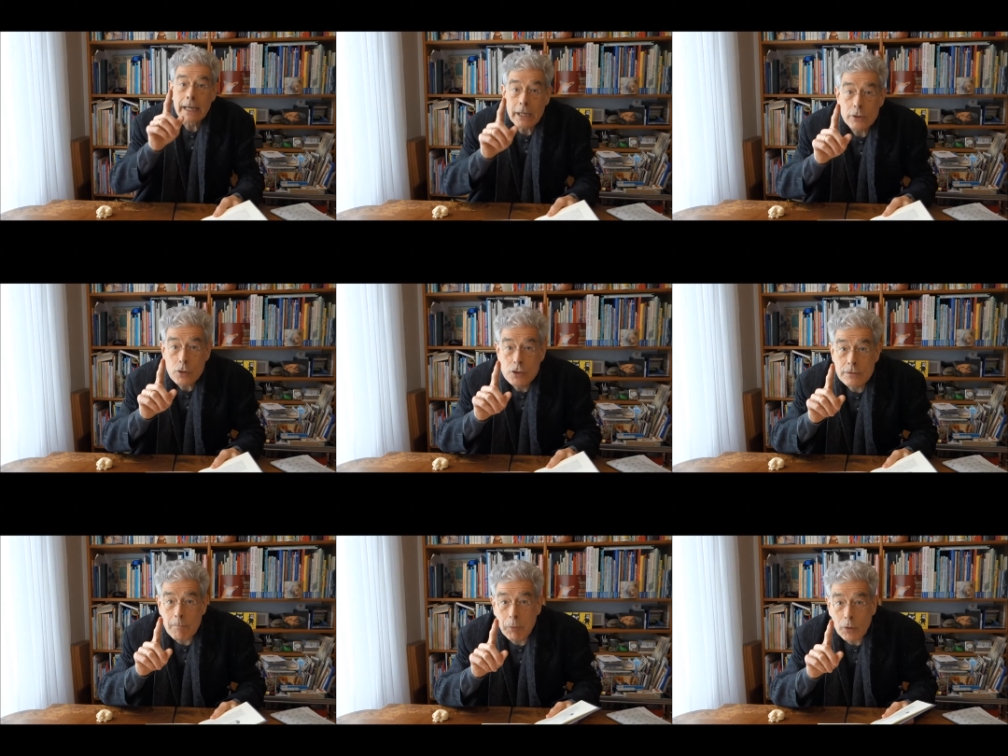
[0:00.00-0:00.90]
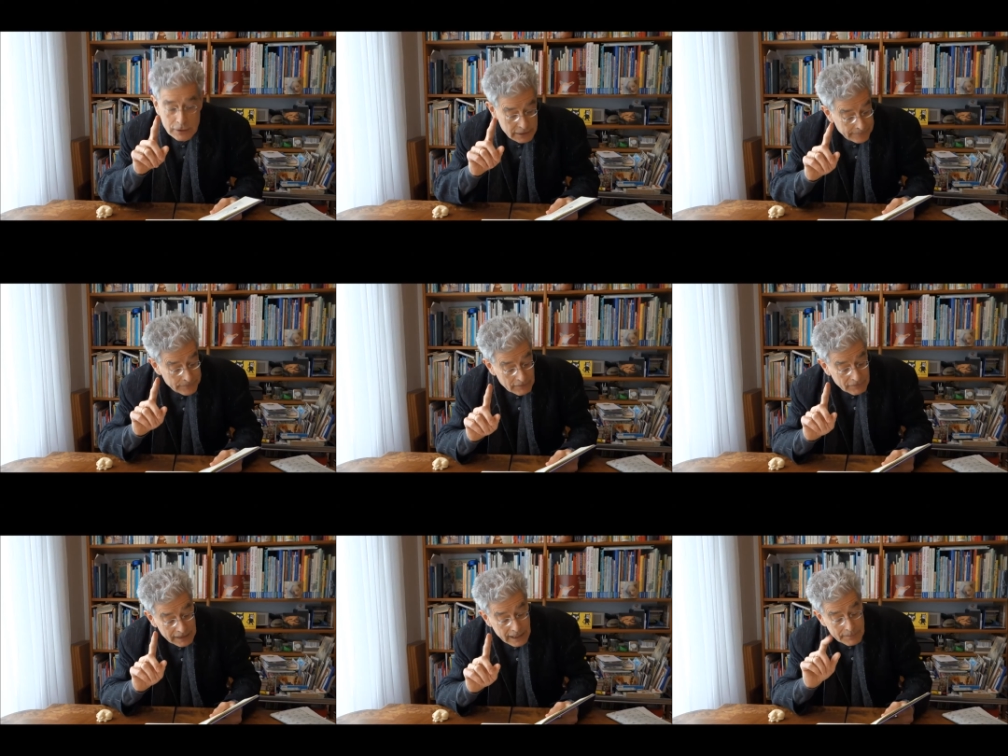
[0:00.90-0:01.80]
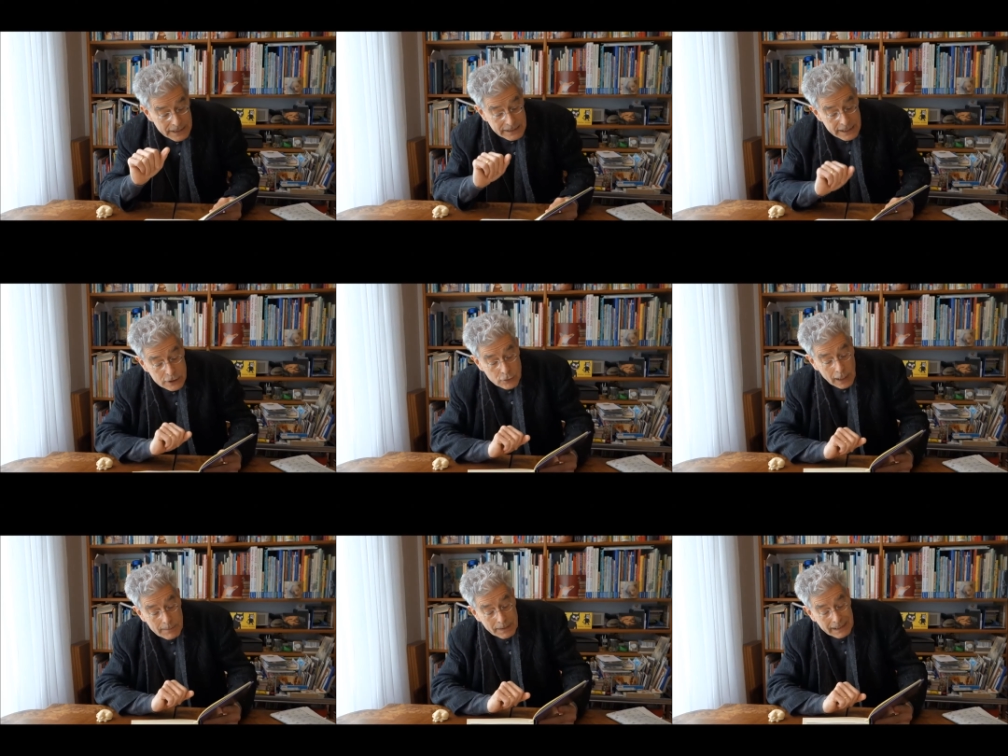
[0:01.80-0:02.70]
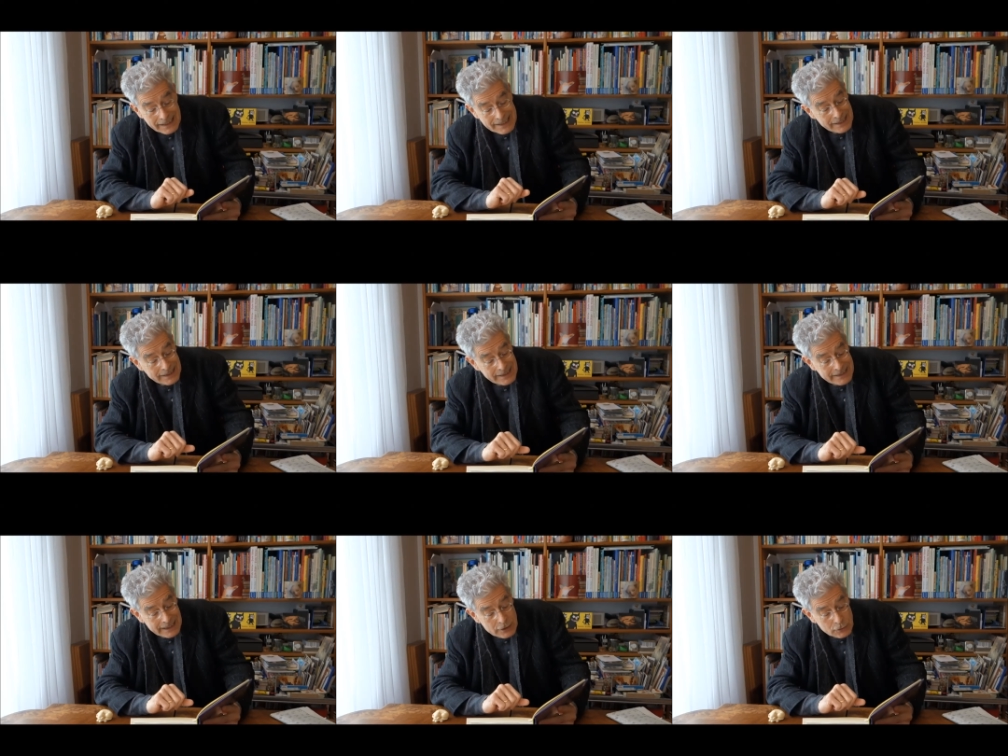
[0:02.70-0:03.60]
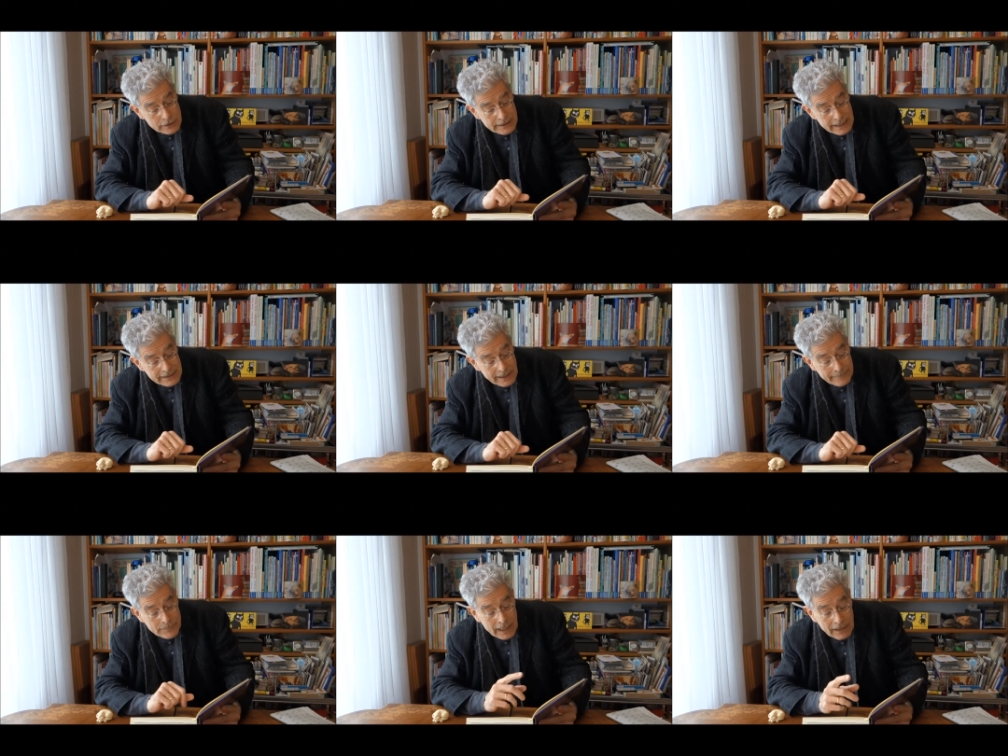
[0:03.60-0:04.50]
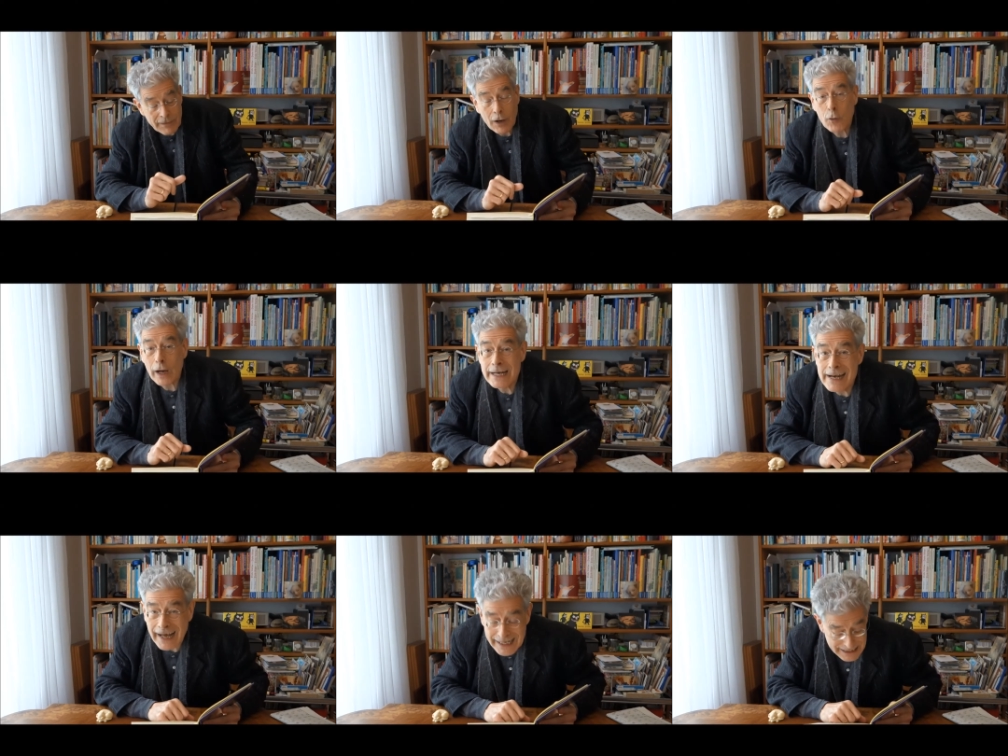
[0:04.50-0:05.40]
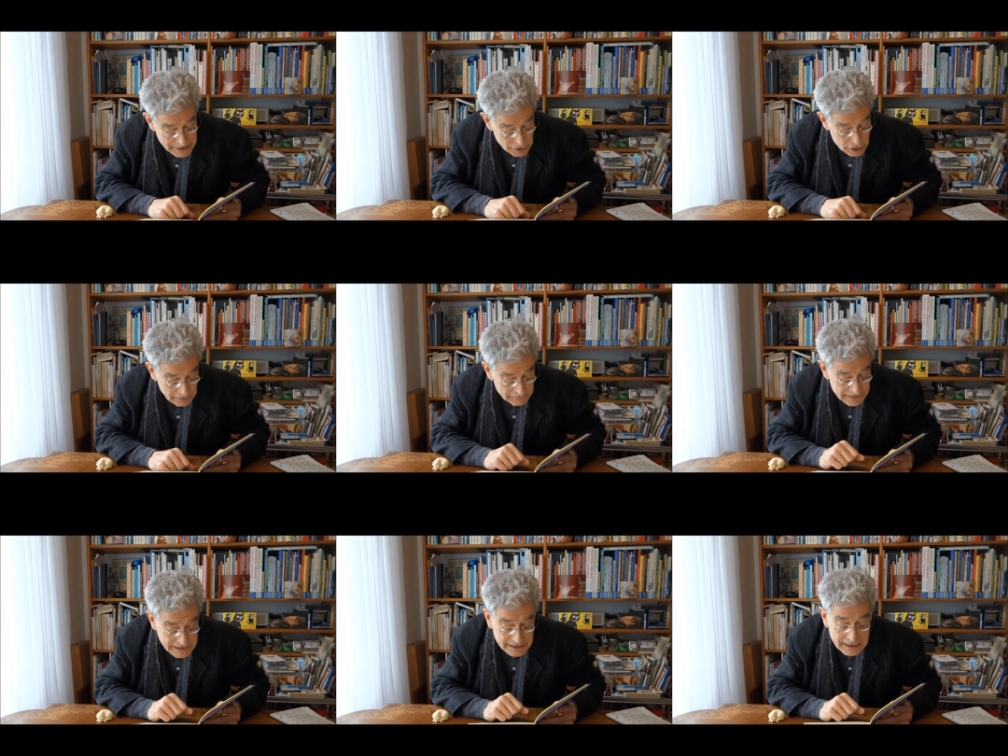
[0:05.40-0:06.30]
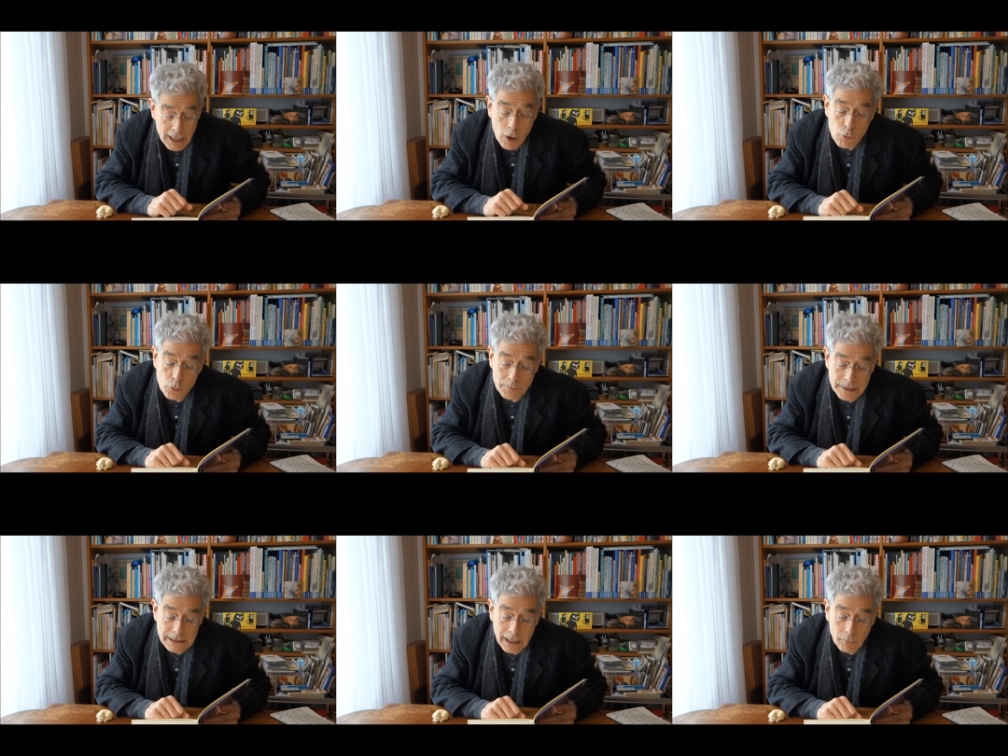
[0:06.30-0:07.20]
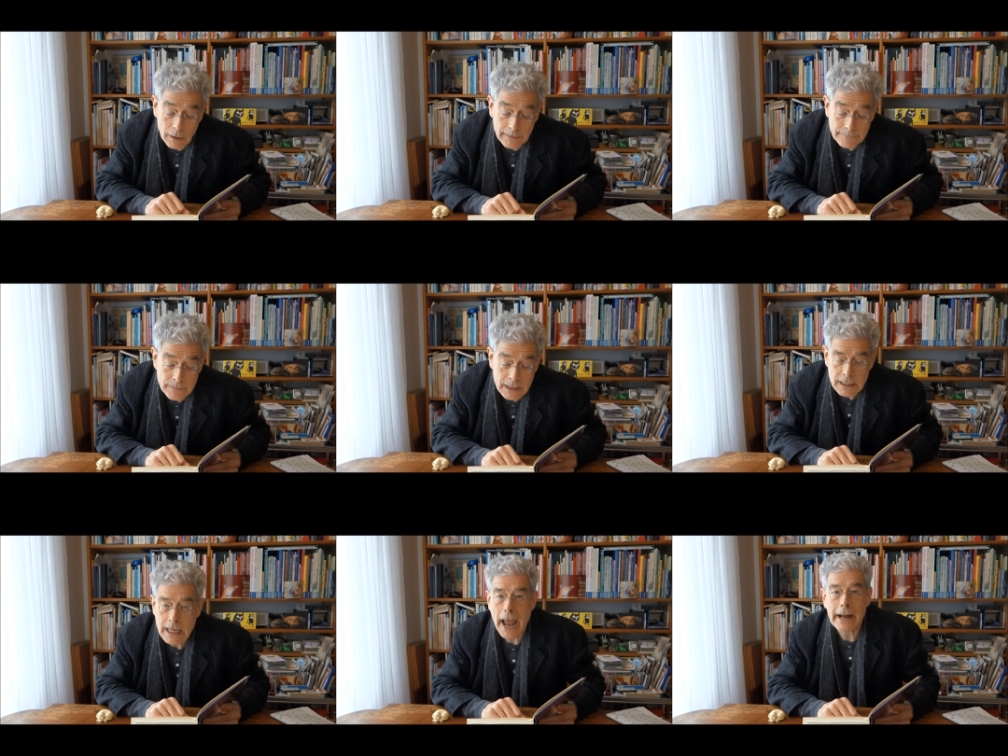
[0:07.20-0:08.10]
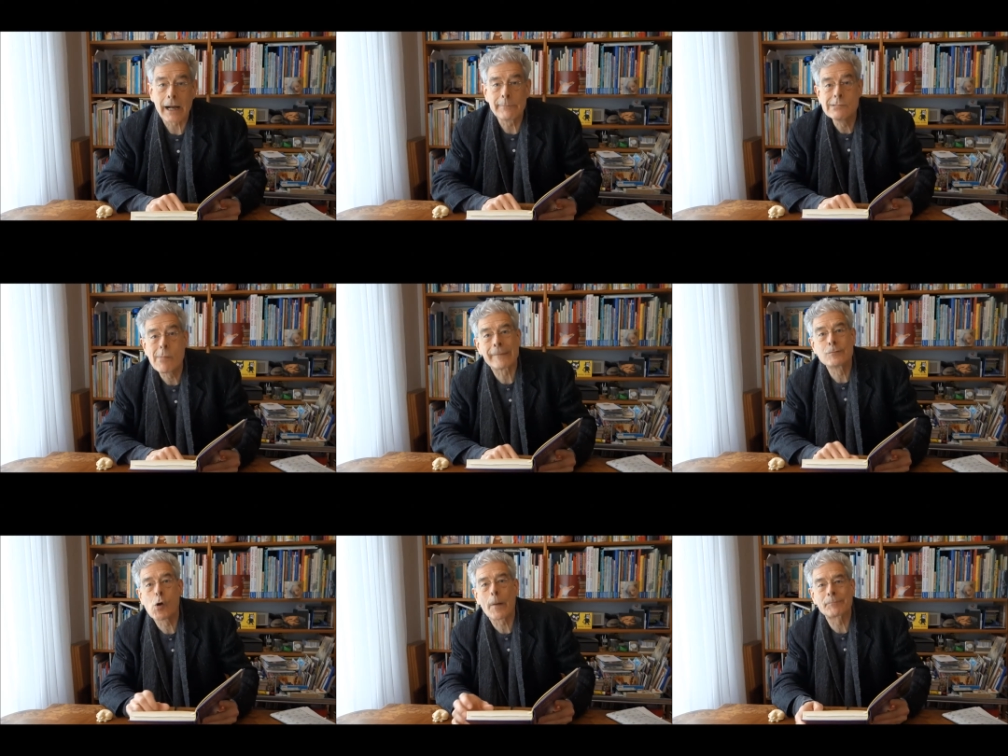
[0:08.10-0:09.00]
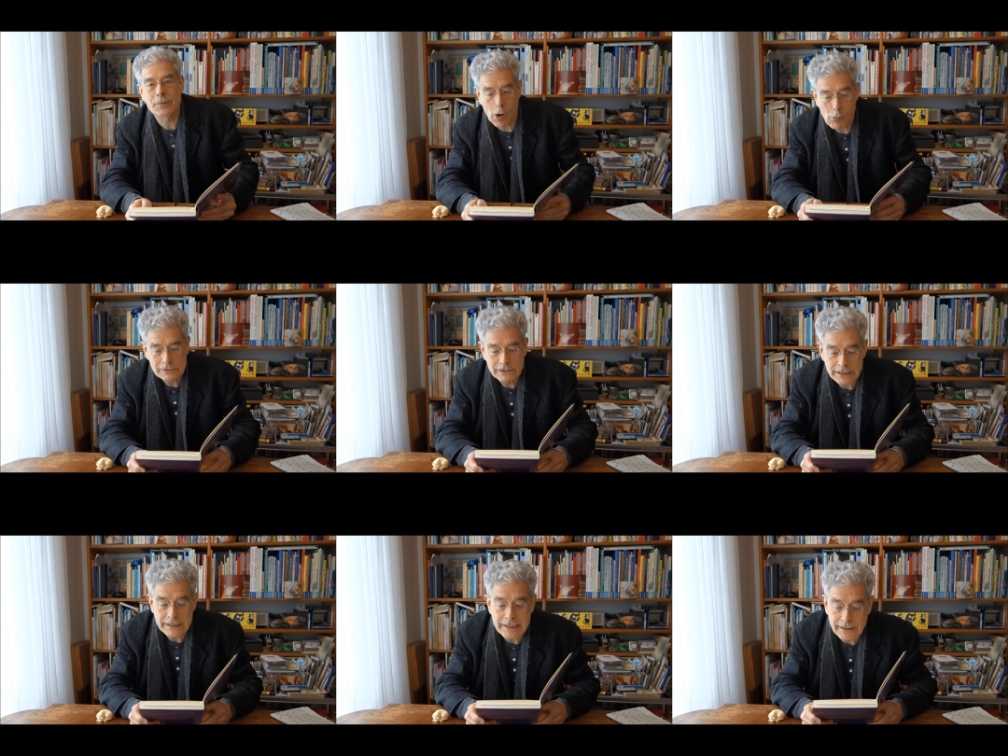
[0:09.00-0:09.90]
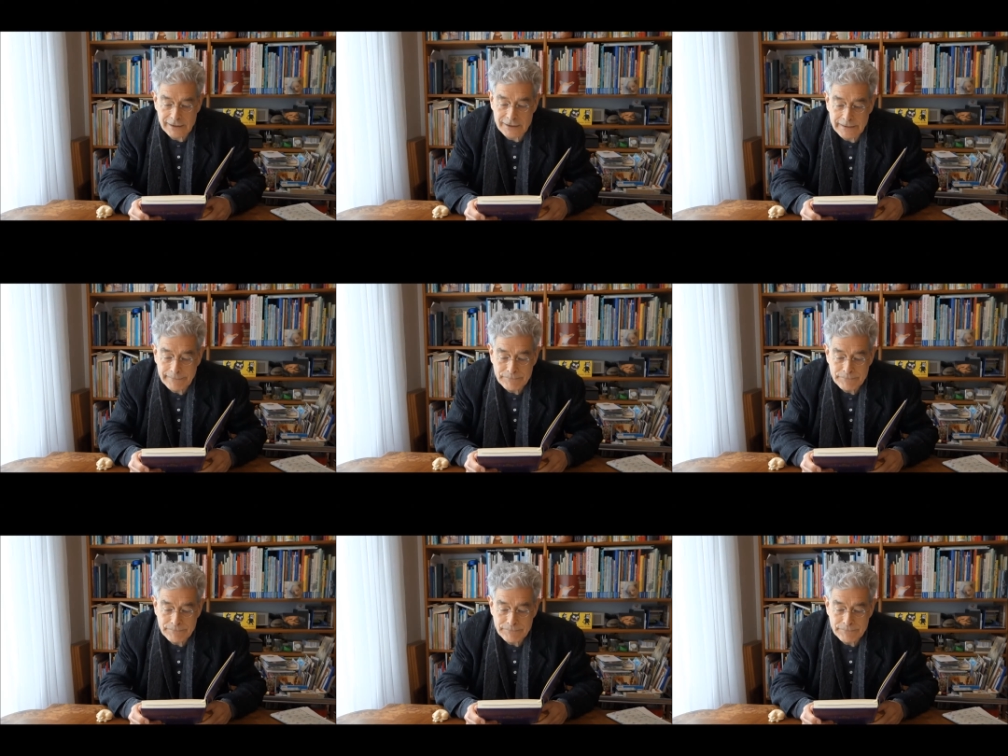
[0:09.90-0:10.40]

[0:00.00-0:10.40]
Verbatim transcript: Herr Göltenpott war nämlich nicht nur ein begeisterter Zeitungsleser, er war auch ein leidenschaftlicher Kaugummikauer. Er kam immer nur kauend in die Klasse.